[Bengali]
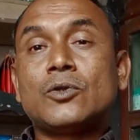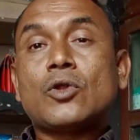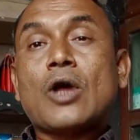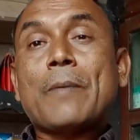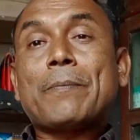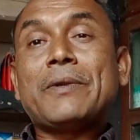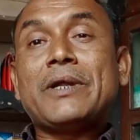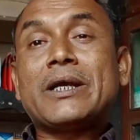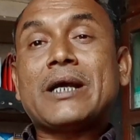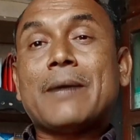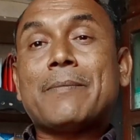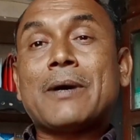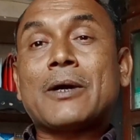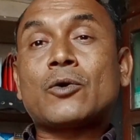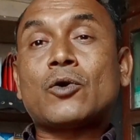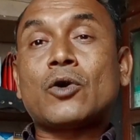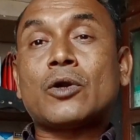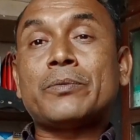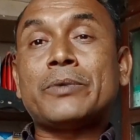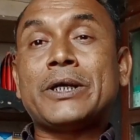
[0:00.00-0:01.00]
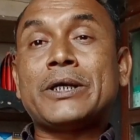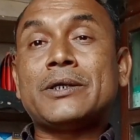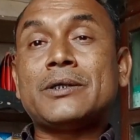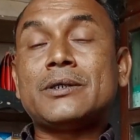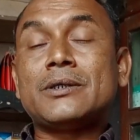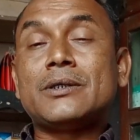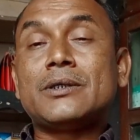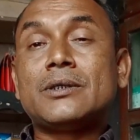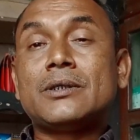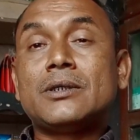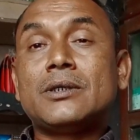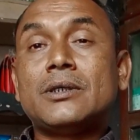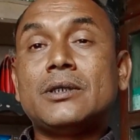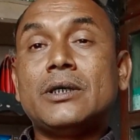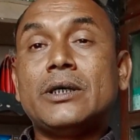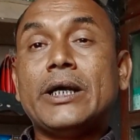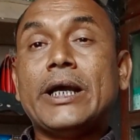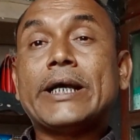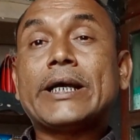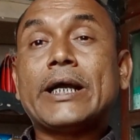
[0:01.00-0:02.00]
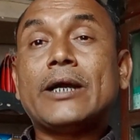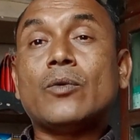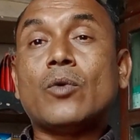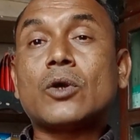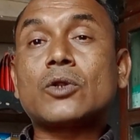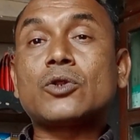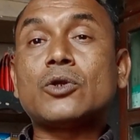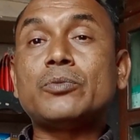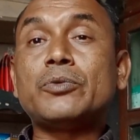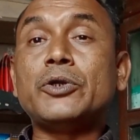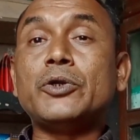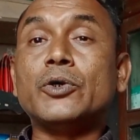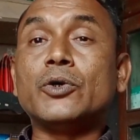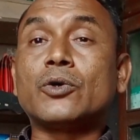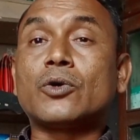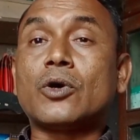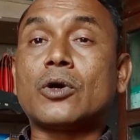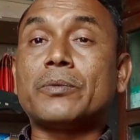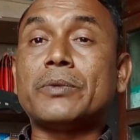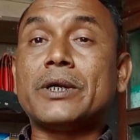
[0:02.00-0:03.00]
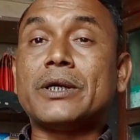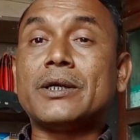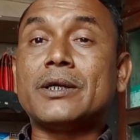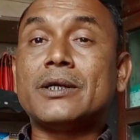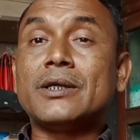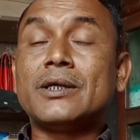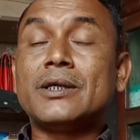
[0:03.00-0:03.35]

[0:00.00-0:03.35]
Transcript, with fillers: তো আপনি কাবার করবেন এখানে অর্থ বিনিয়োগ করবেন